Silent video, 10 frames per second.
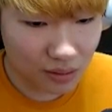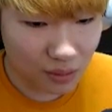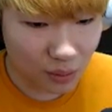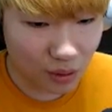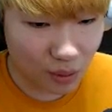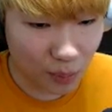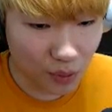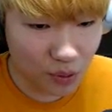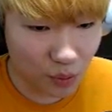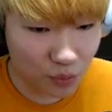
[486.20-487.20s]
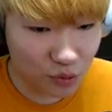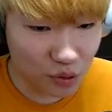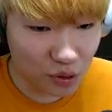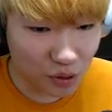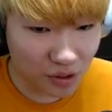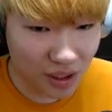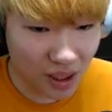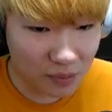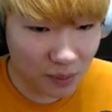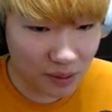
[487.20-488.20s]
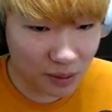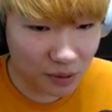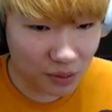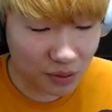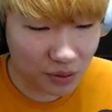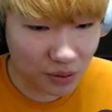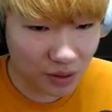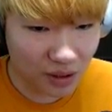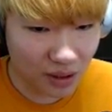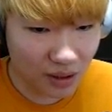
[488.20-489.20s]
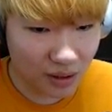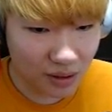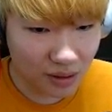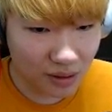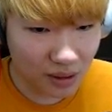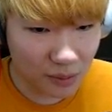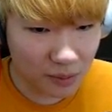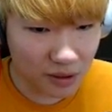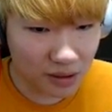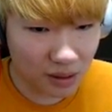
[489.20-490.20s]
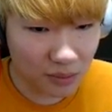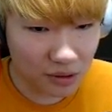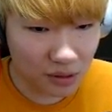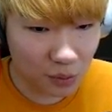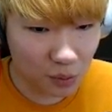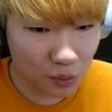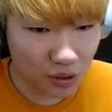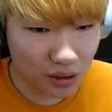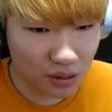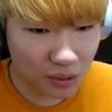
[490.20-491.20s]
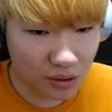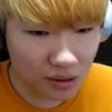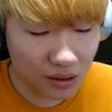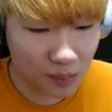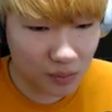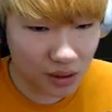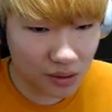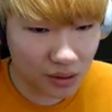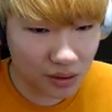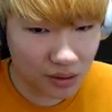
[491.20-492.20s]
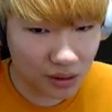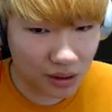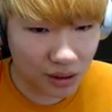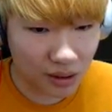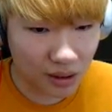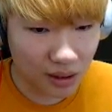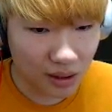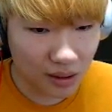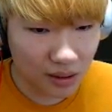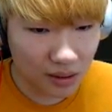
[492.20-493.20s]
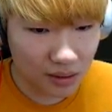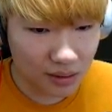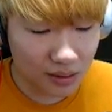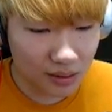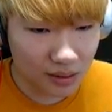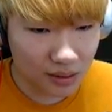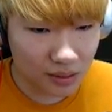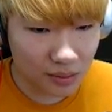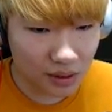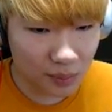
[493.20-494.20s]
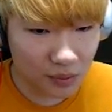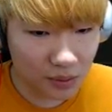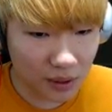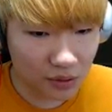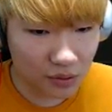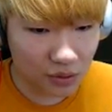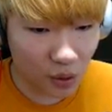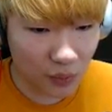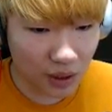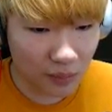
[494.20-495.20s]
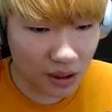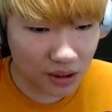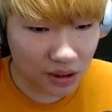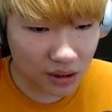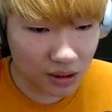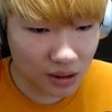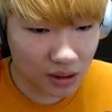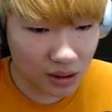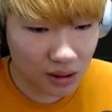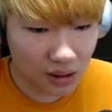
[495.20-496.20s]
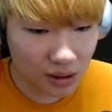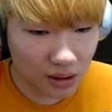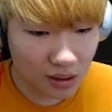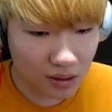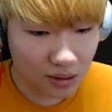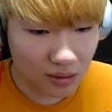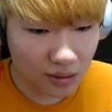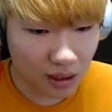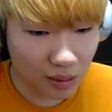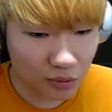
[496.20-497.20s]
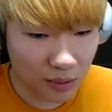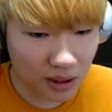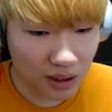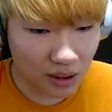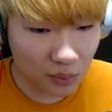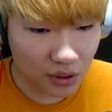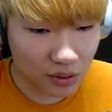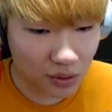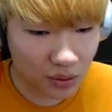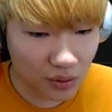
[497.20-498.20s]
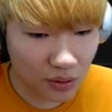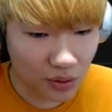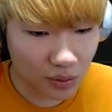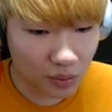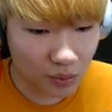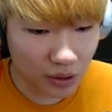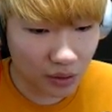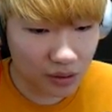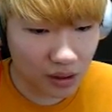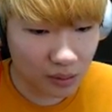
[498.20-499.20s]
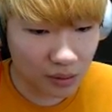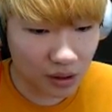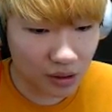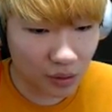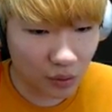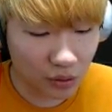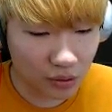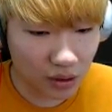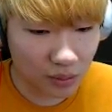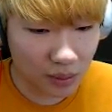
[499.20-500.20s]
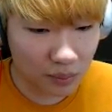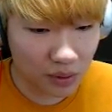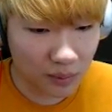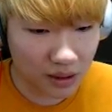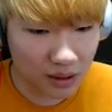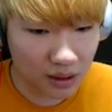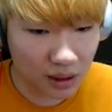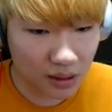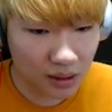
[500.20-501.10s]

와 벌써 뚫렸어 글레이브만 만들면 되거든요? 글레이브 만들려면은 손도끼 아니면은 스태프가 있어야 되는데 지금 스태프를 만들 수가 없단 말이지 나무 막대기가 없어서 그럼 좀 내려가서 나무 막대기를 얻어서 하나 한 번에 만들까?